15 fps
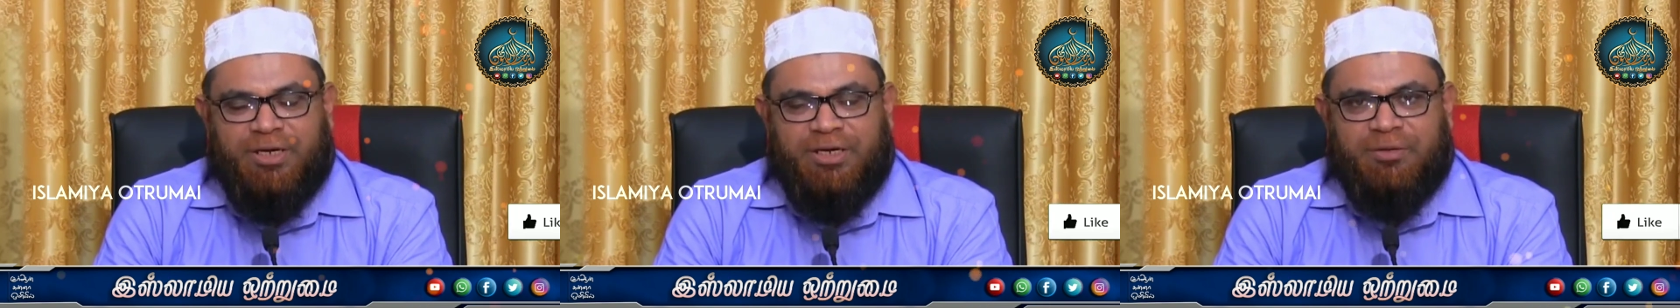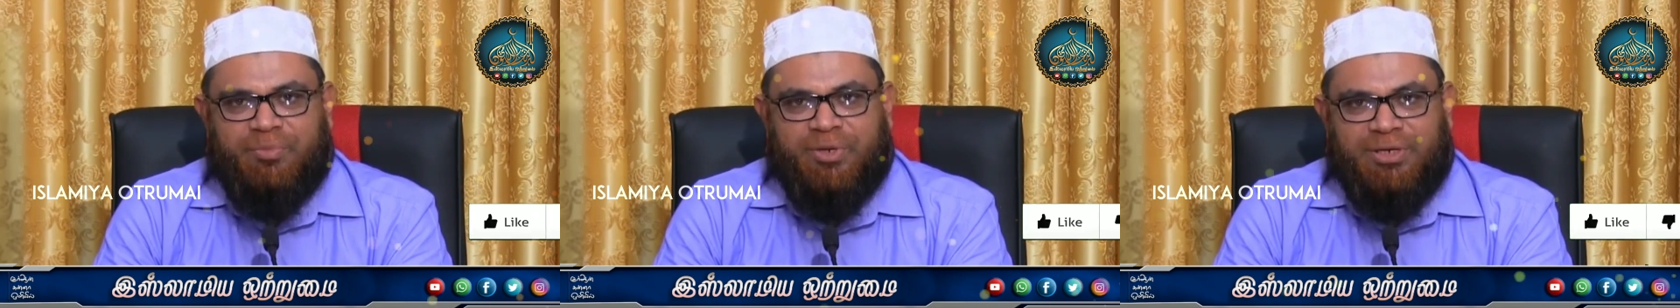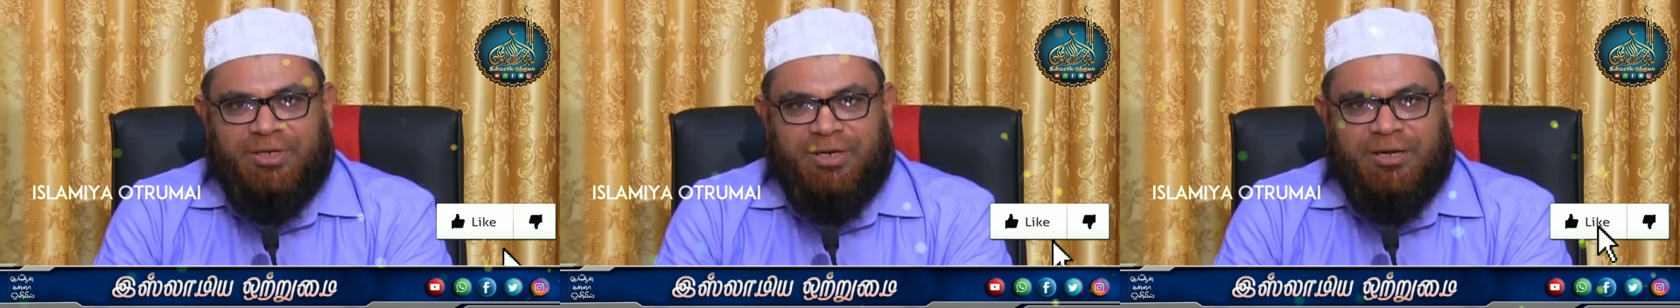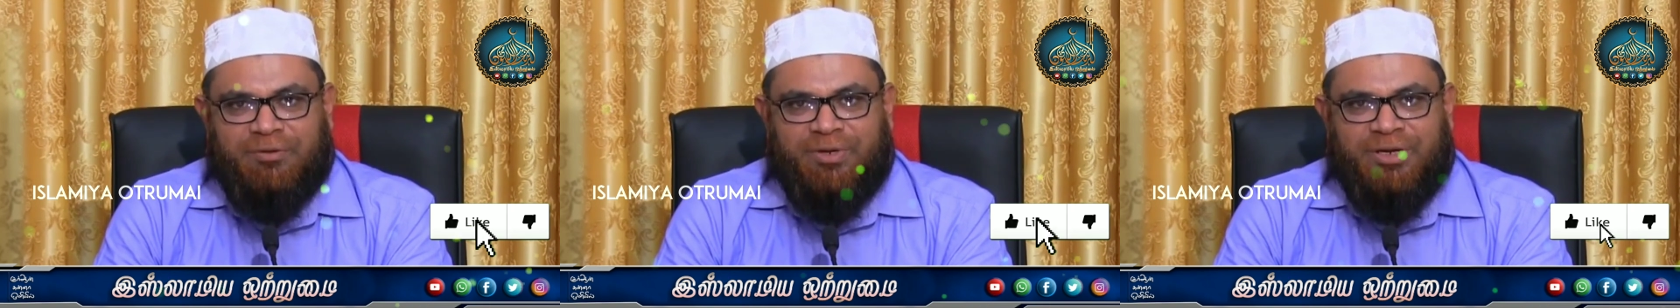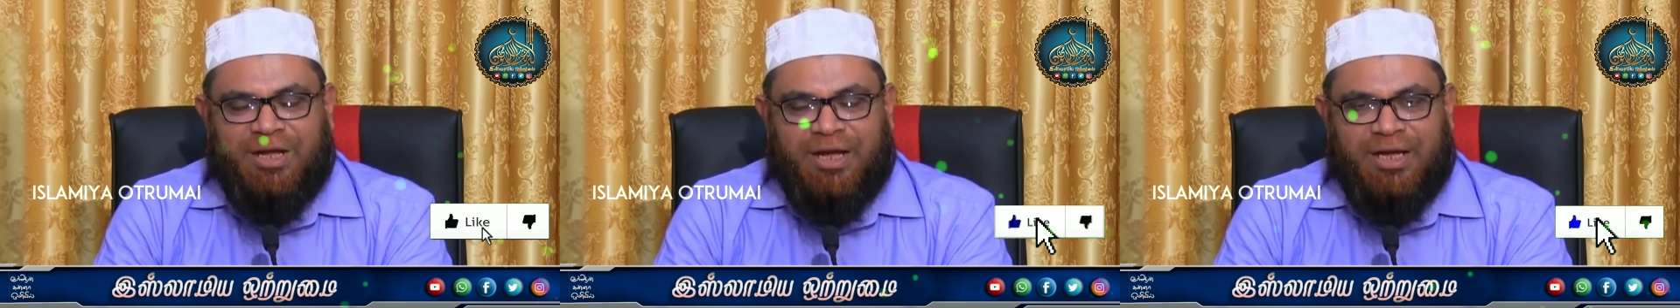வேண்டும் என்று
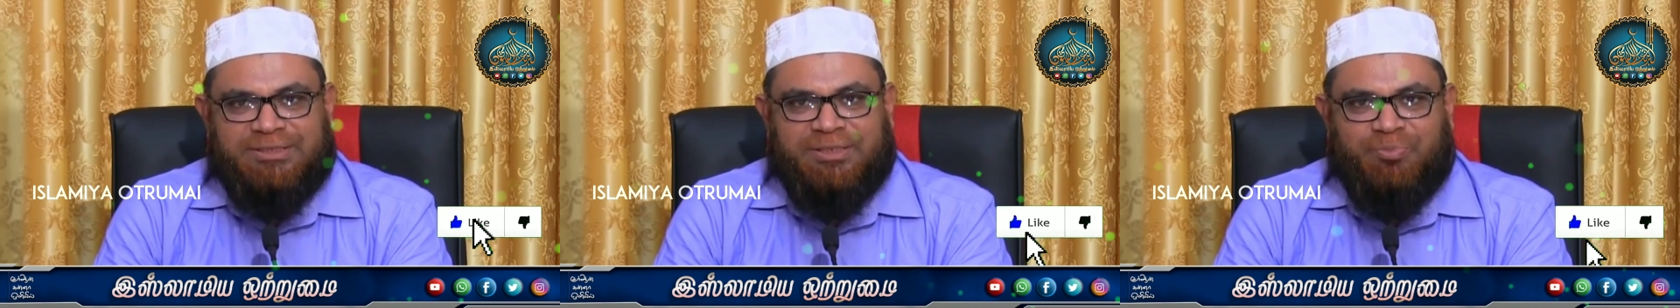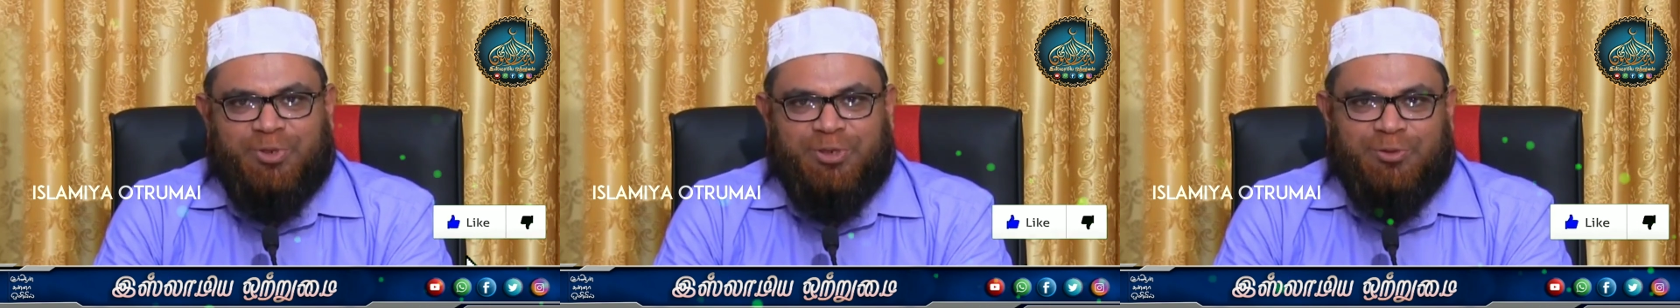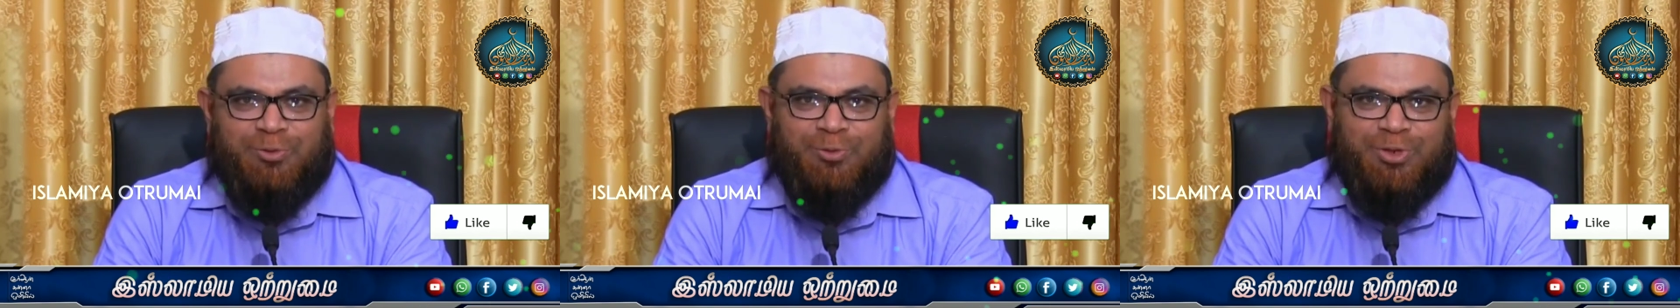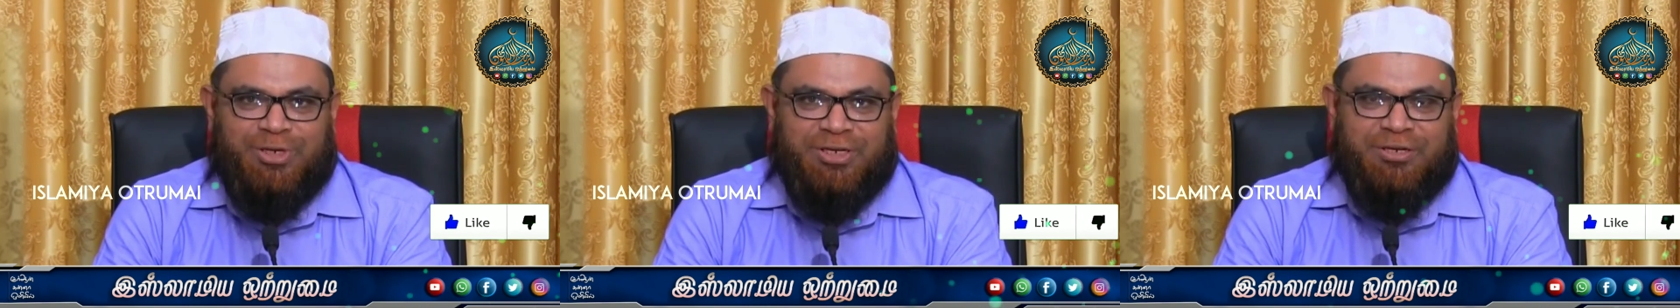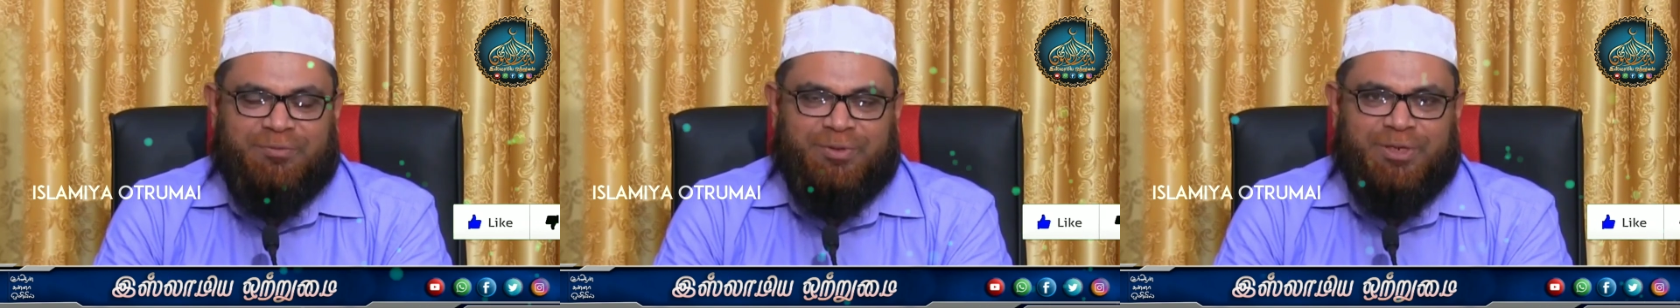அவன் ஆசைப்பட்டு
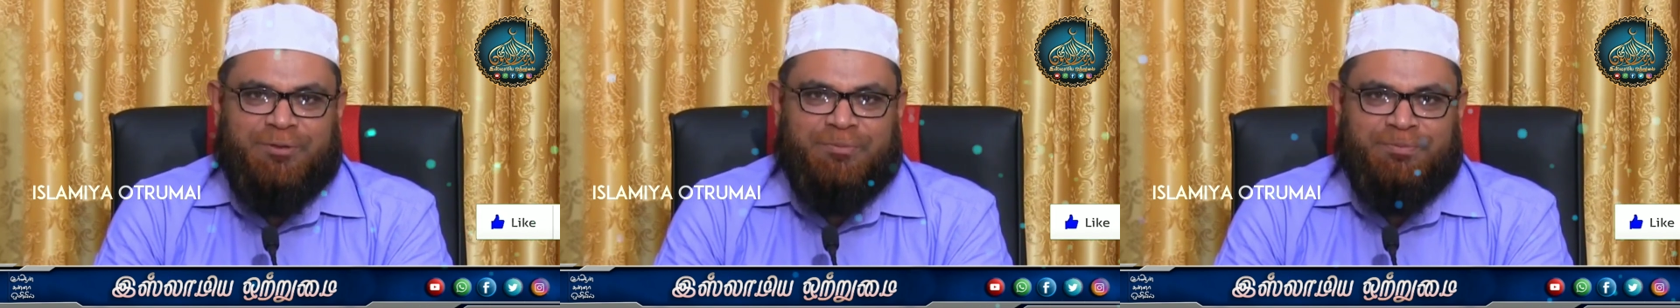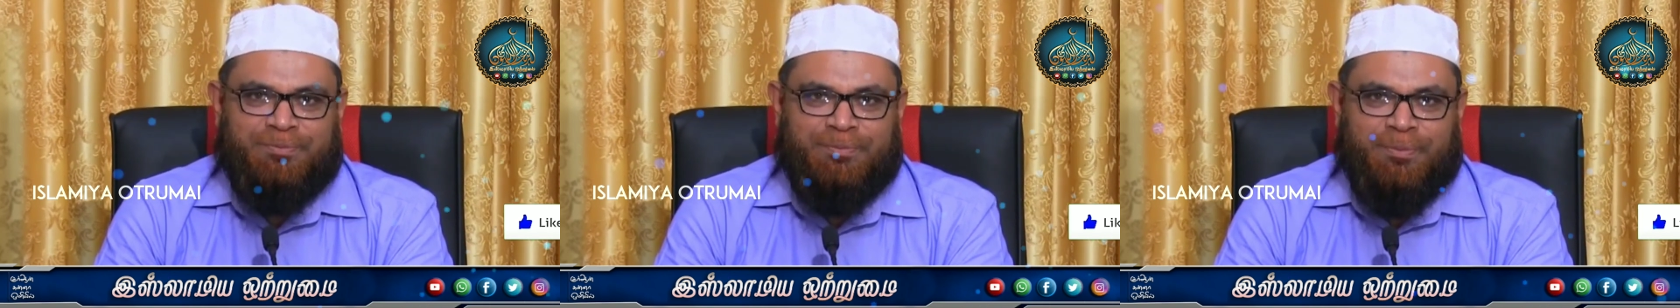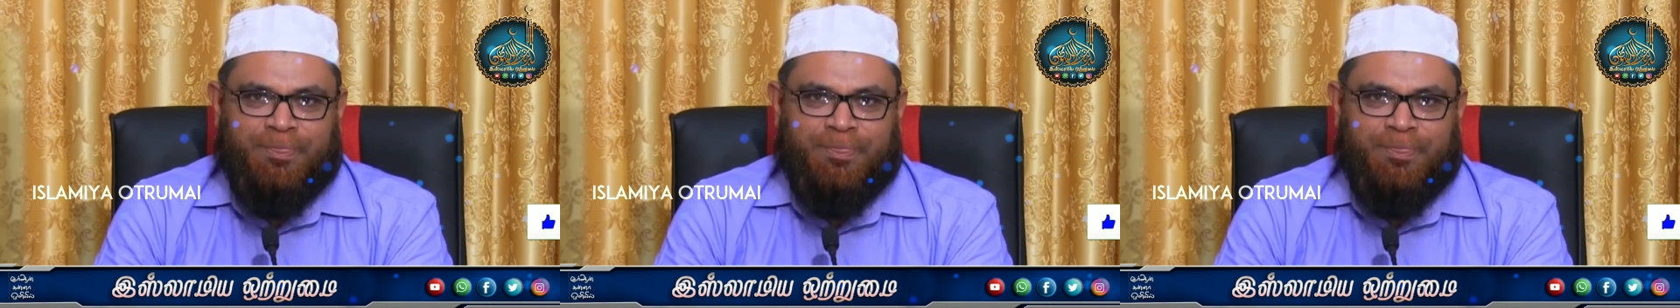கொண்டிருக்க வேண்டும்